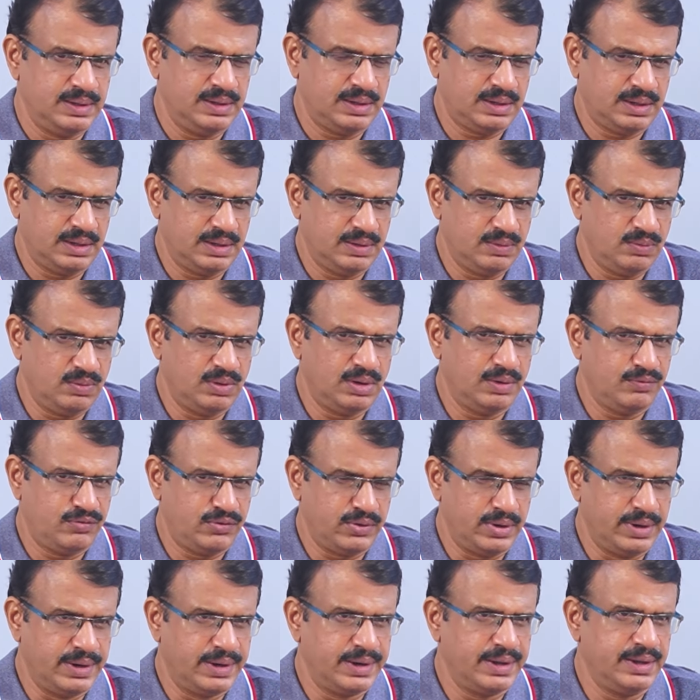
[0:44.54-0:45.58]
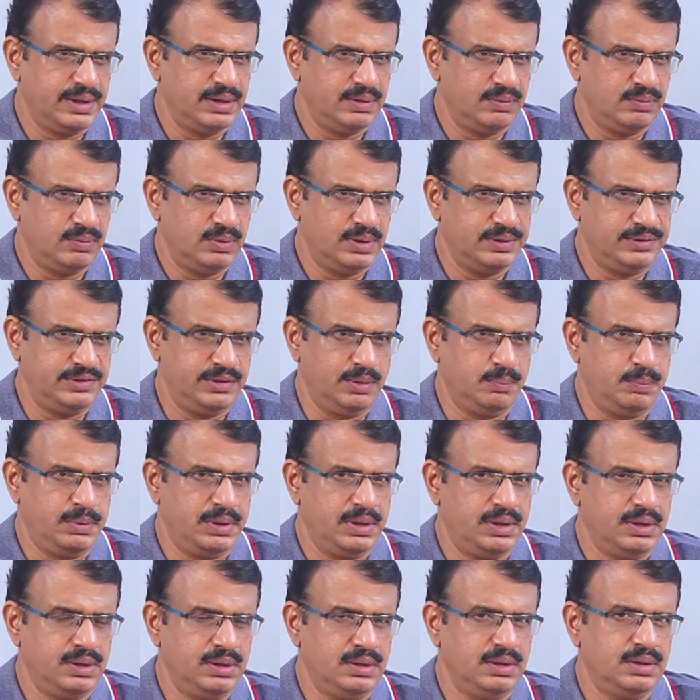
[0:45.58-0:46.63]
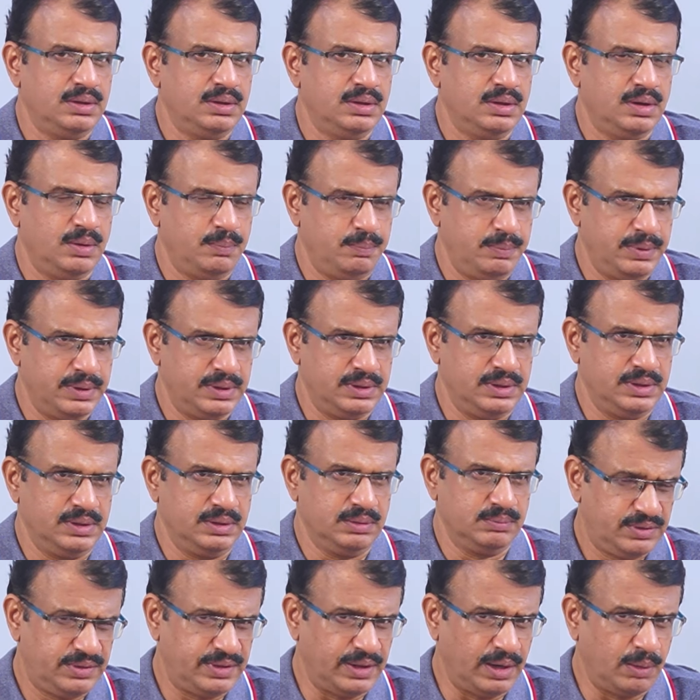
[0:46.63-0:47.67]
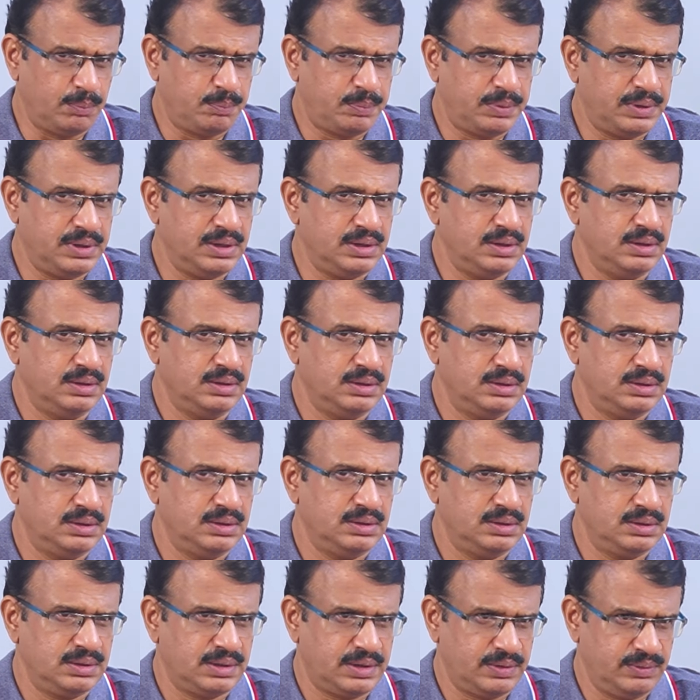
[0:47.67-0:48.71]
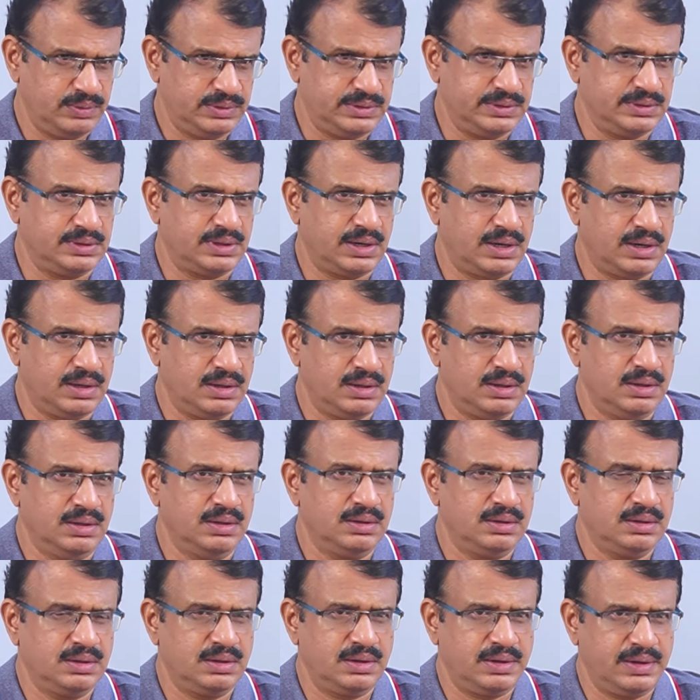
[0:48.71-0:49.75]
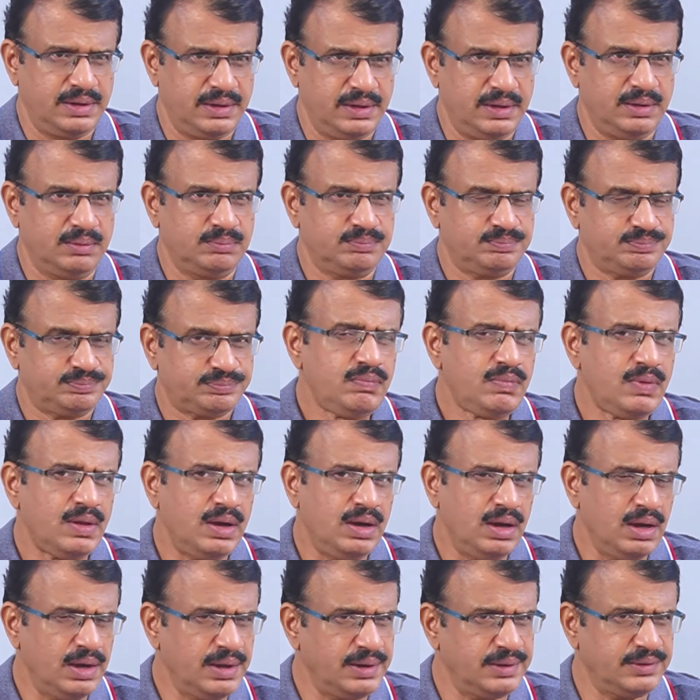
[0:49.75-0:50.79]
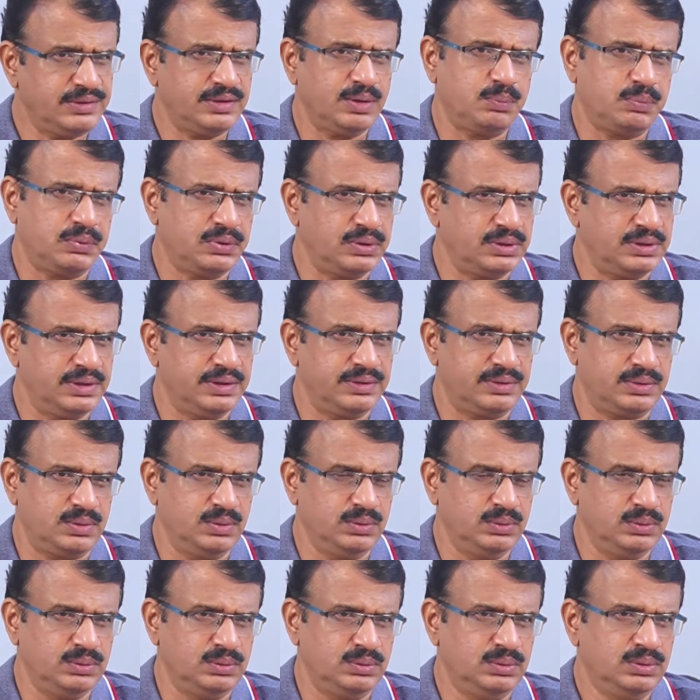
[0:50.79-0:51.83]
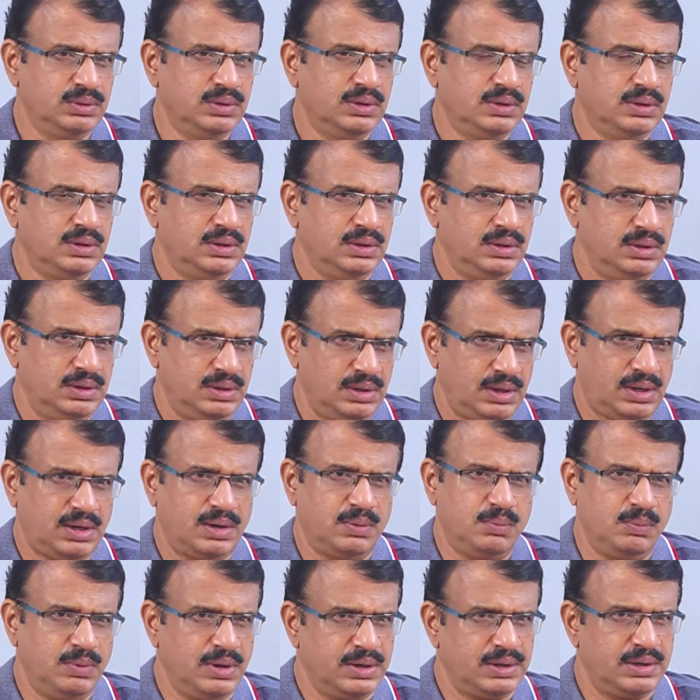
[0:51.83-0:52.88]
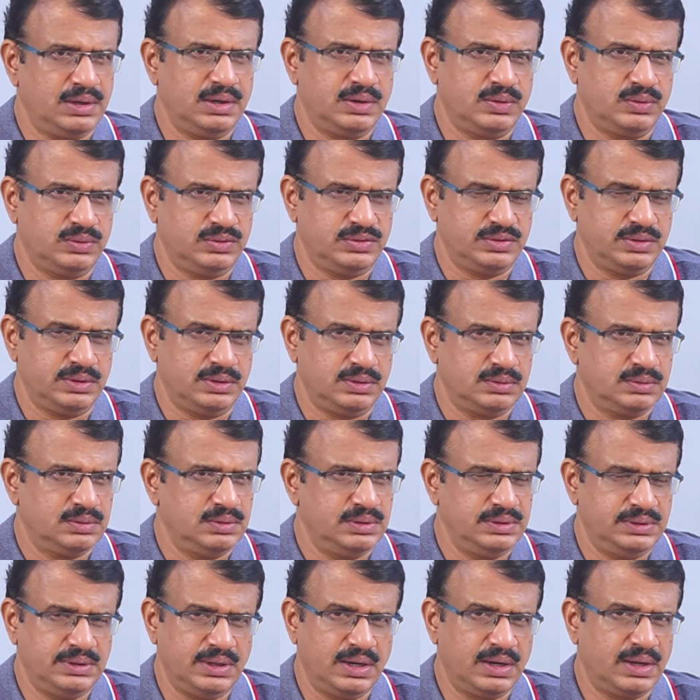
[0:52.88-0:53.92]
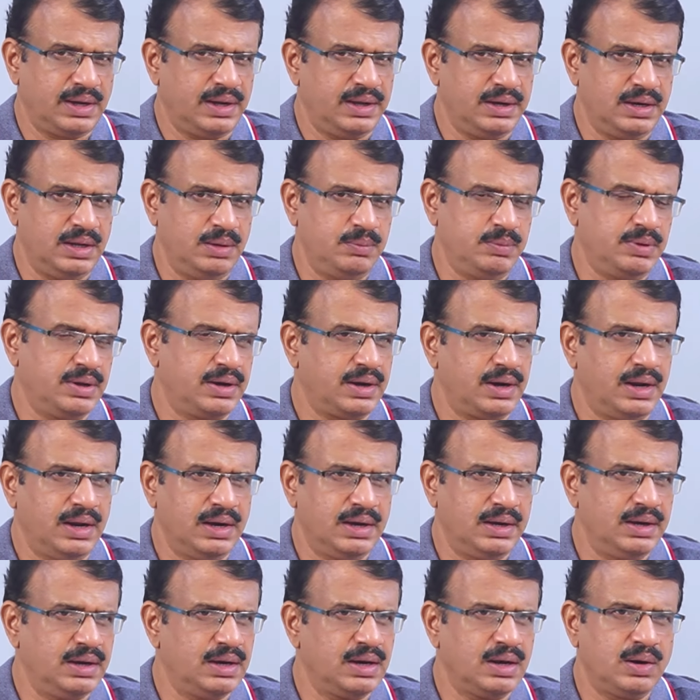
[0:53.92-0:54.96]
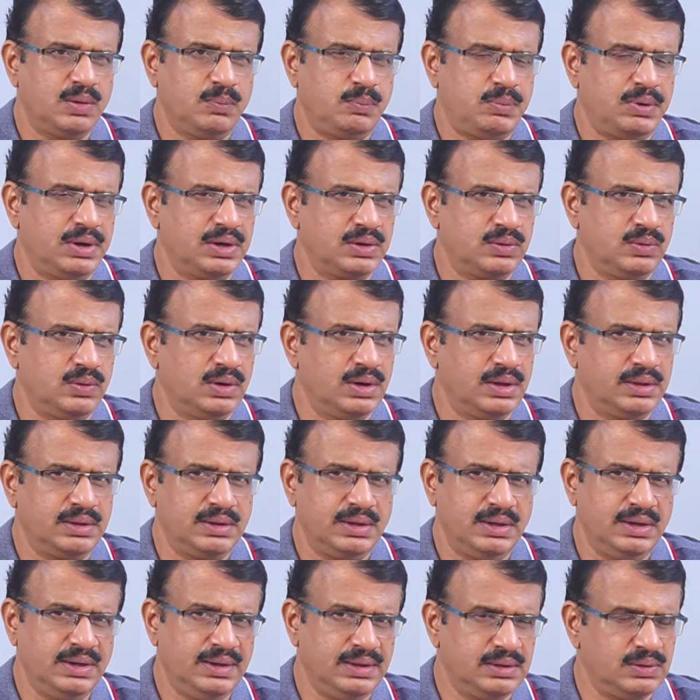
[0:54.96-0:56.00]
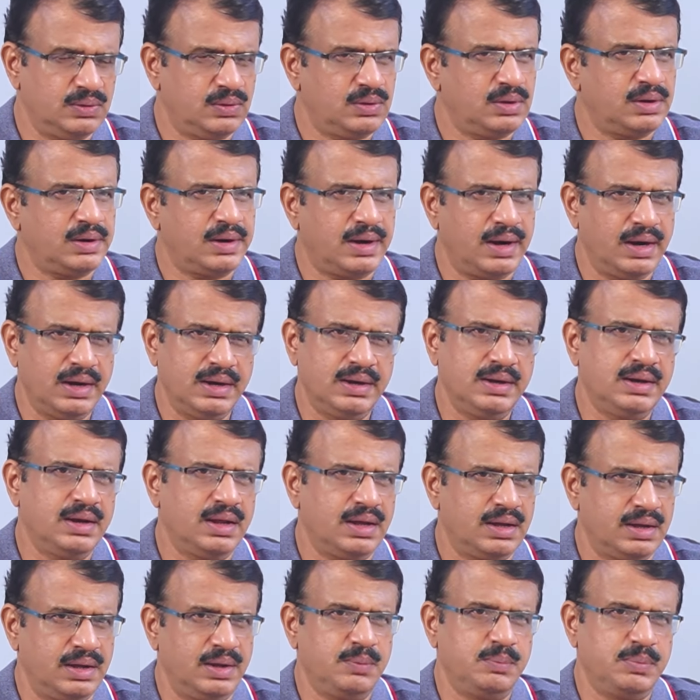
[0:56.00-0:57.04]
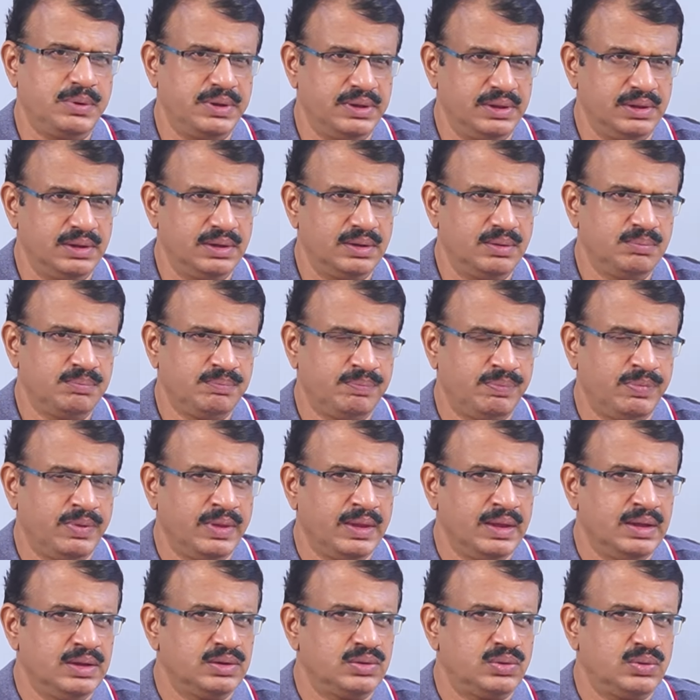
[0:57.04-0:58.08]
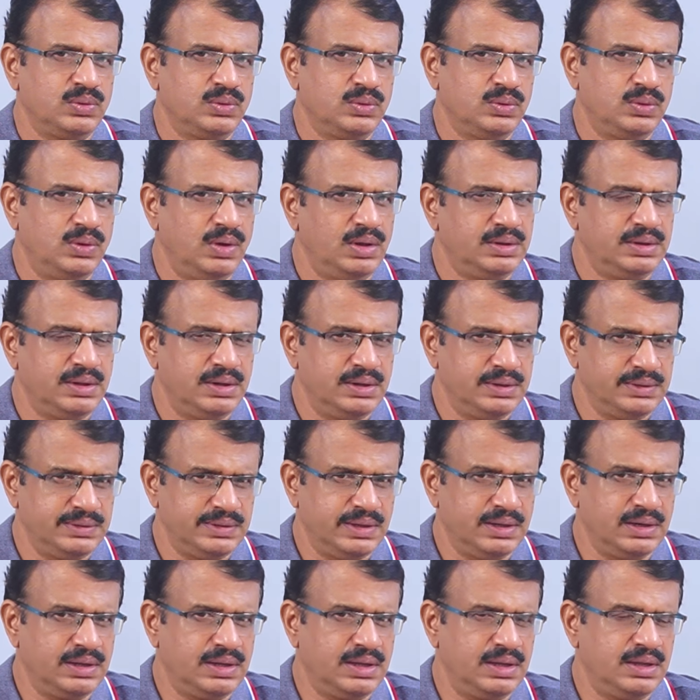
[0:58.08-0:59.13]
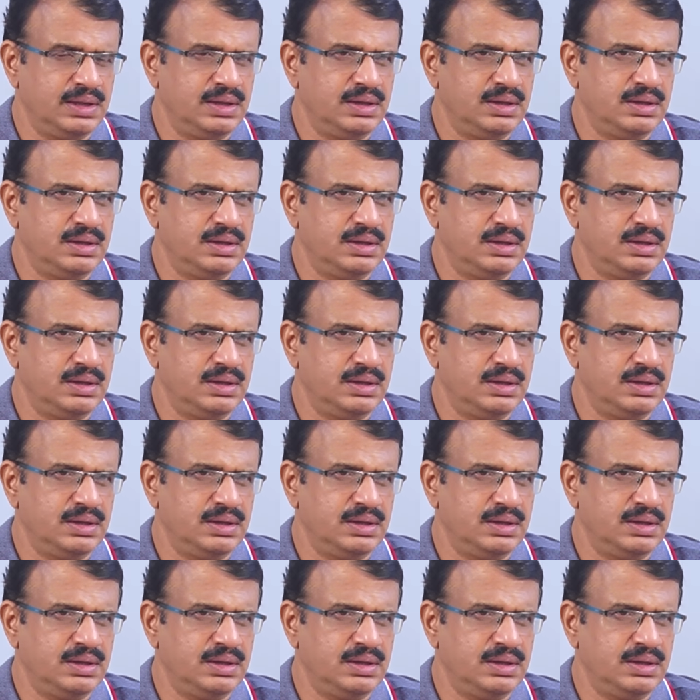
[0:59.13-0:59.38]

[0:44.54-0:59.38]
అక్కడ వాళ్ళ ఫ్రెండ్ అయిన వైసీపీ అభ్యర్థి శిల్ప రవిచంద్ర రెడ్డి ఆయనకి సపోర్ట్ చేస్తూ అక్కడ మాట్లాడి వచ్చాడు నిజానికి ఆయన ఏమీ ర్యాలీలలో పాల్గొనలేదు కానీ అది ఒక ర్యాలీ లాగా అయిపోయింది సో అది నిజానికి